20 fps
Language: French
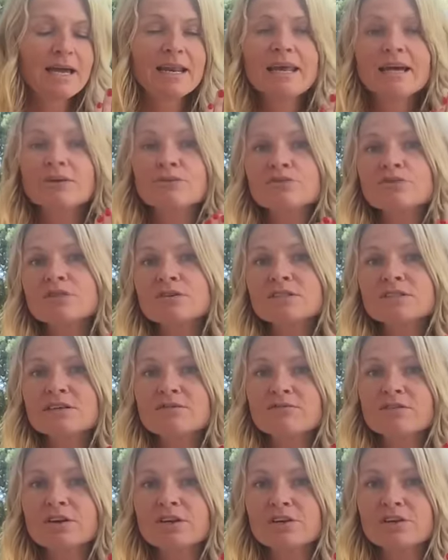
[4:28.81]
La conscience
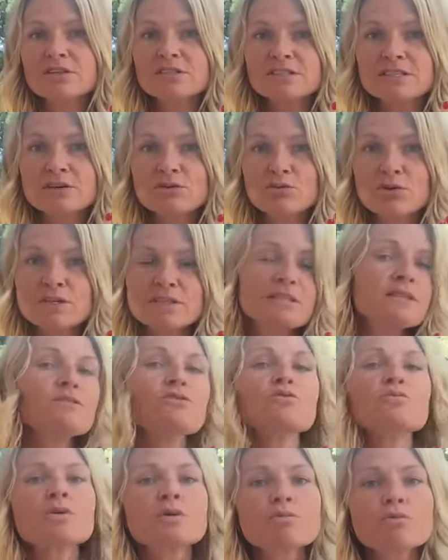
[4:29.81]
inférieure, c'est quoi C'est
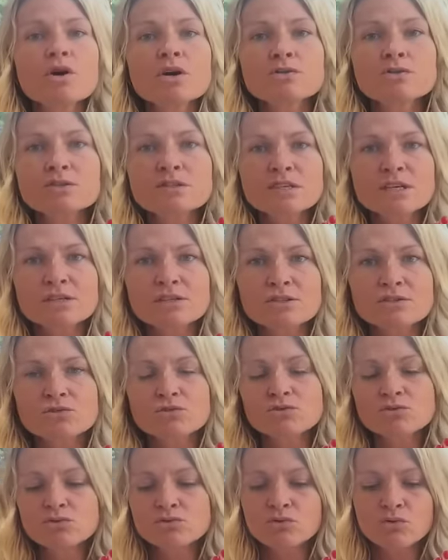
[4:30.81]
nos mémoires, nos
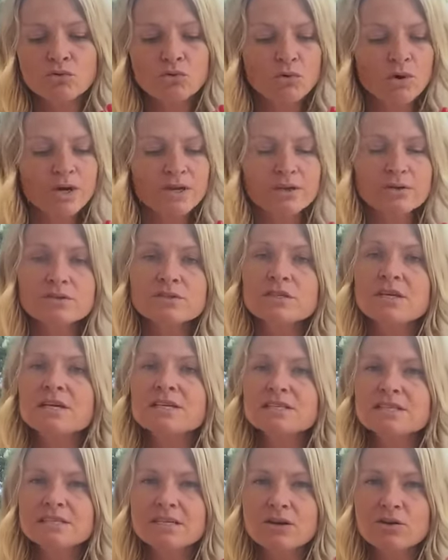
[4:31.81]
certitudes, nos croyances,
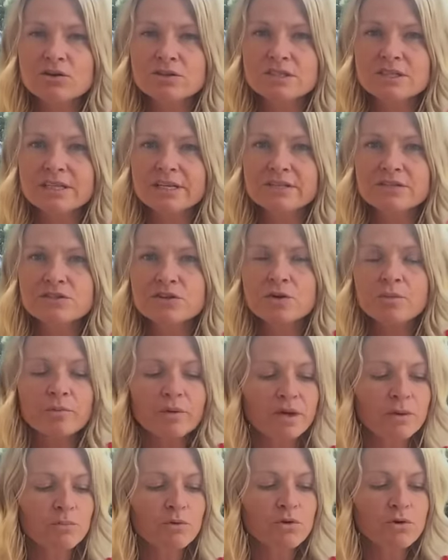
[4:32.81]
c'est l'ordinateur
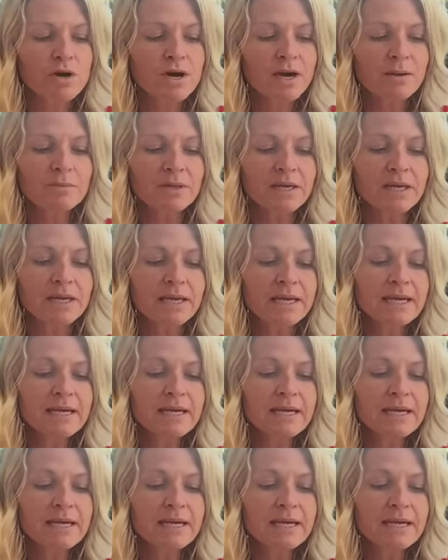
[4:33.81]
préprogrammé.